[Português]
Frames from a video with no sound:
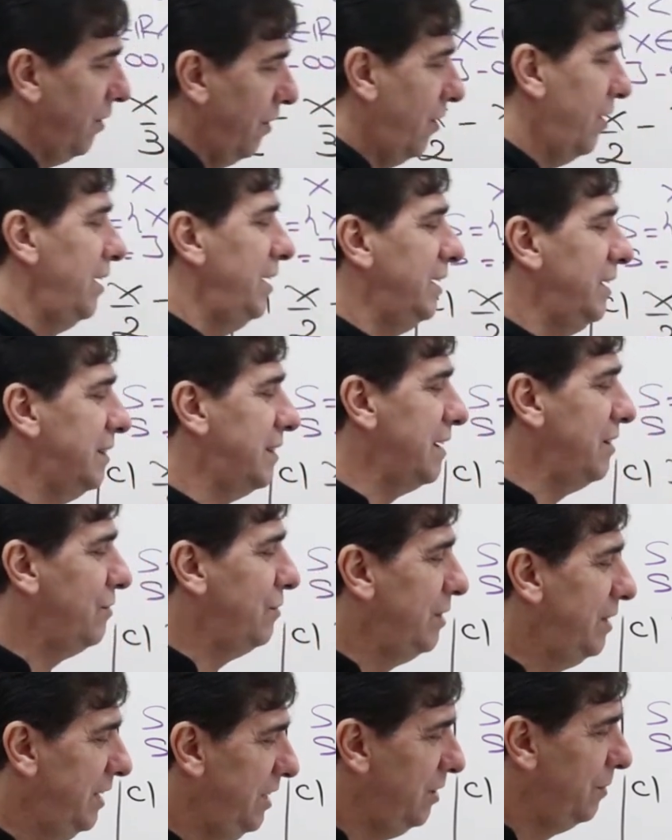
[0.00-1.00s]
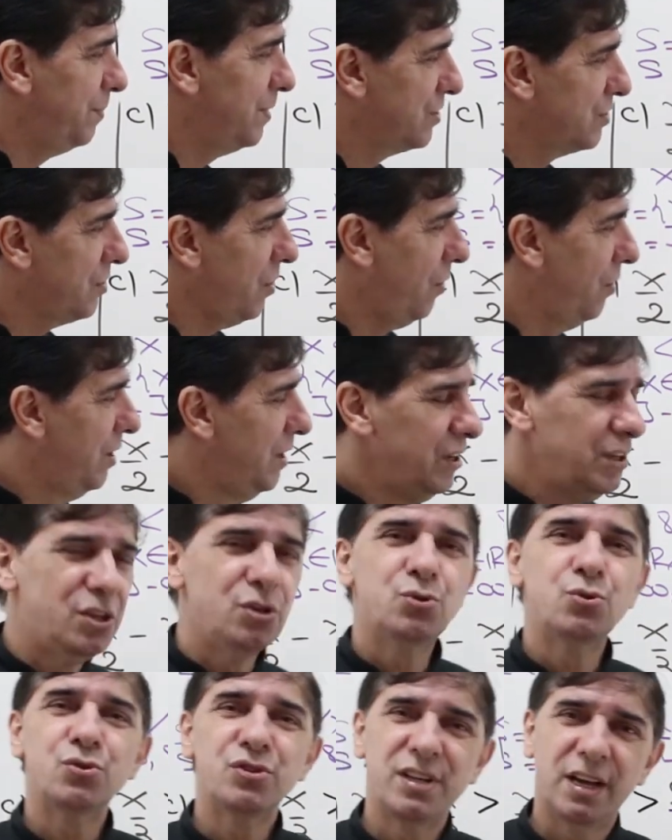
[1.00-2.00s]
Olha que tranquilinho, pessoal,
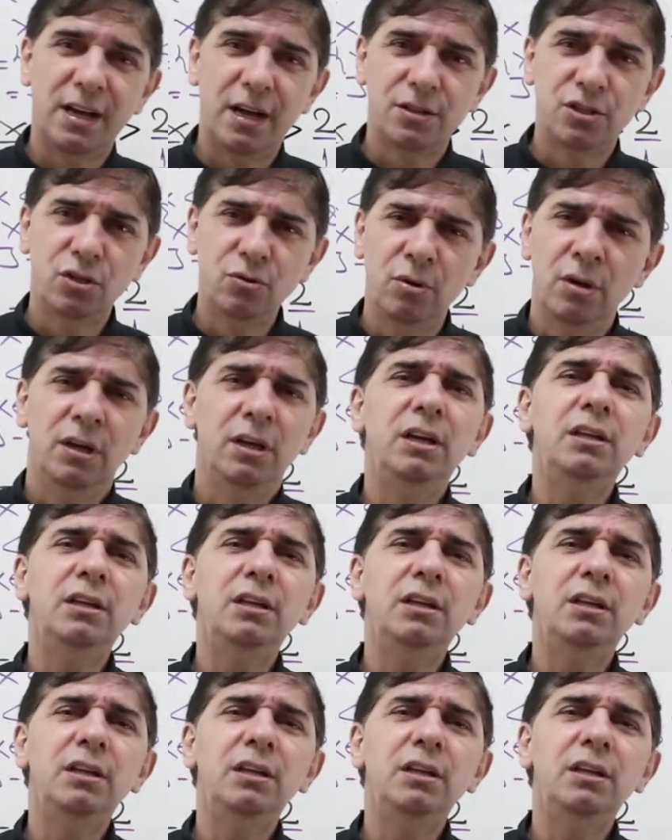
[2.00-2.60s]
que sossegadinho.